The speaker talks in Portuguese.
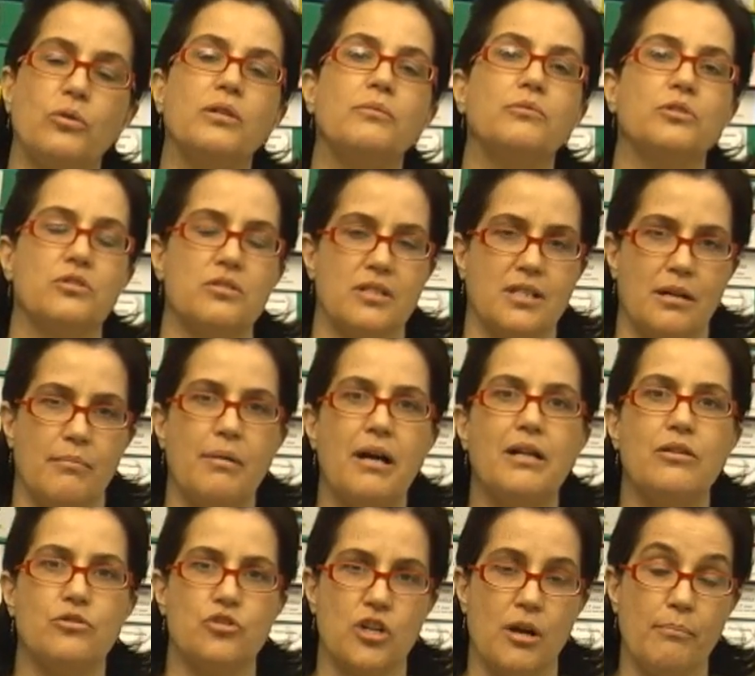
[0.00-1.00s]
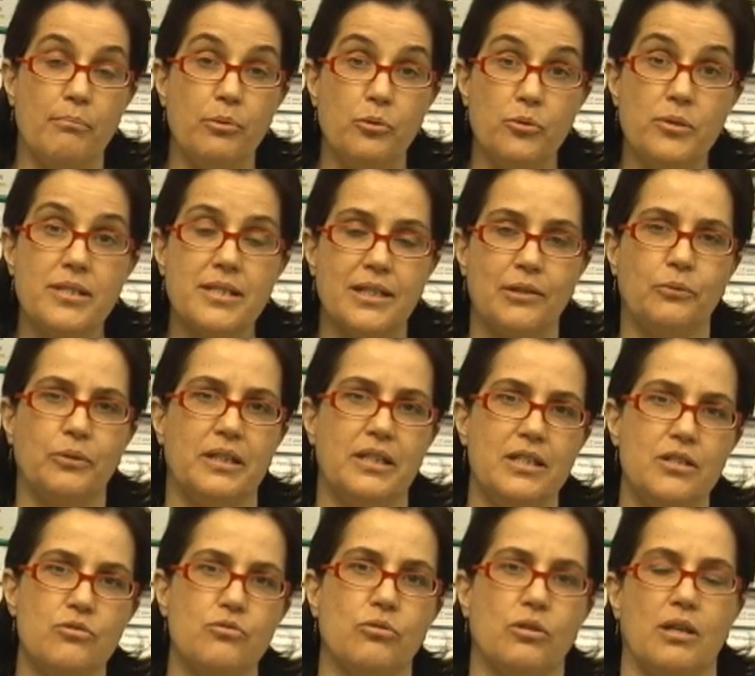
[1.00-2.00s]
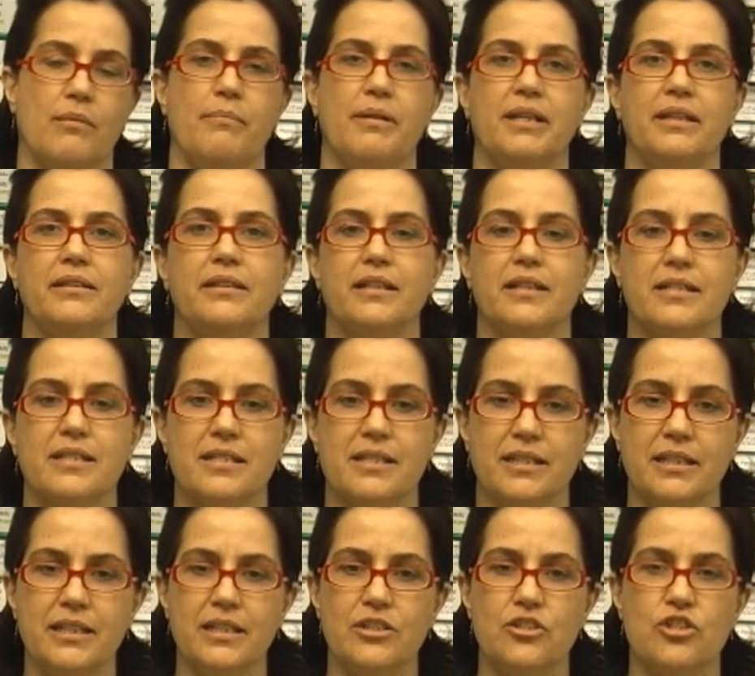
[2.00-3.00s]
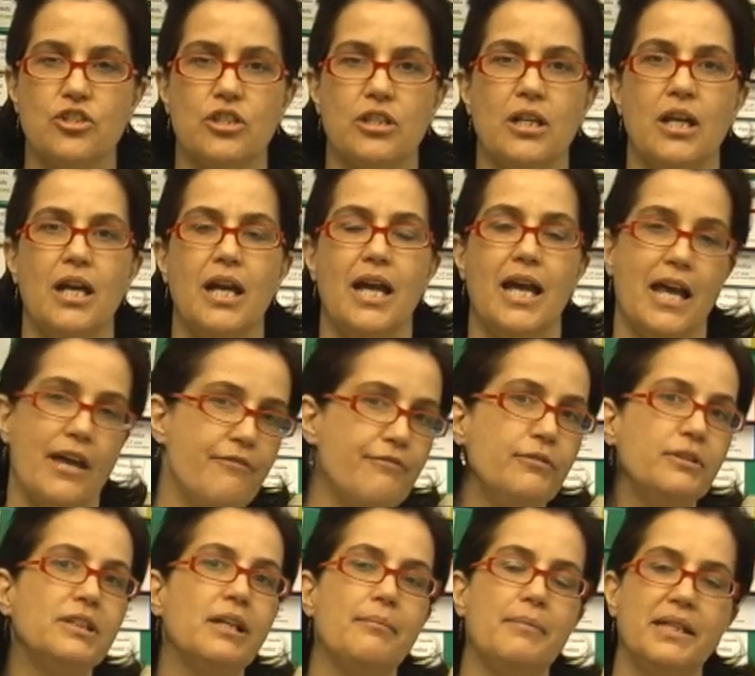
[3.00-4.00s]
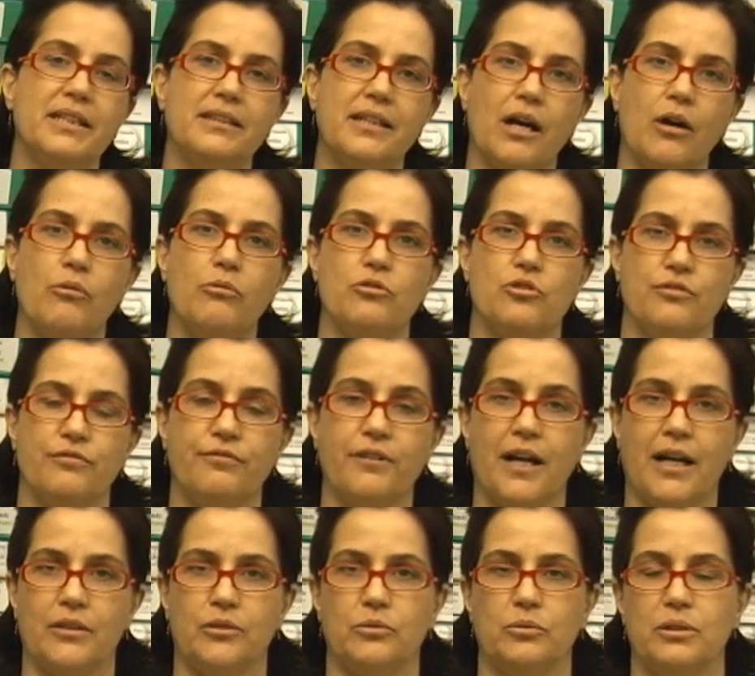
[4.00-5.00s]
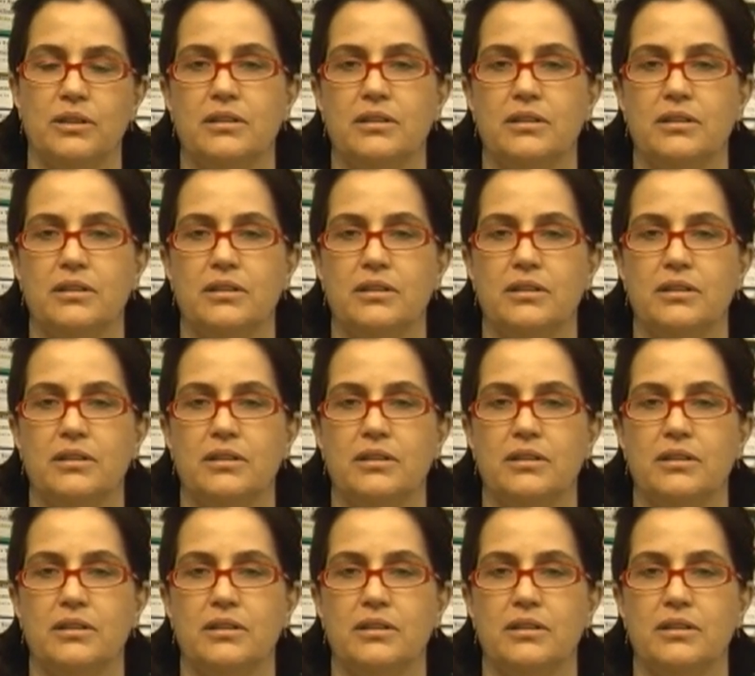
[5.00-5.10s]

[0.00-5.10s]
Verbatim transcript: que muitos trabalhos já buscam isso, que é bem interessante, é fundamental de fato.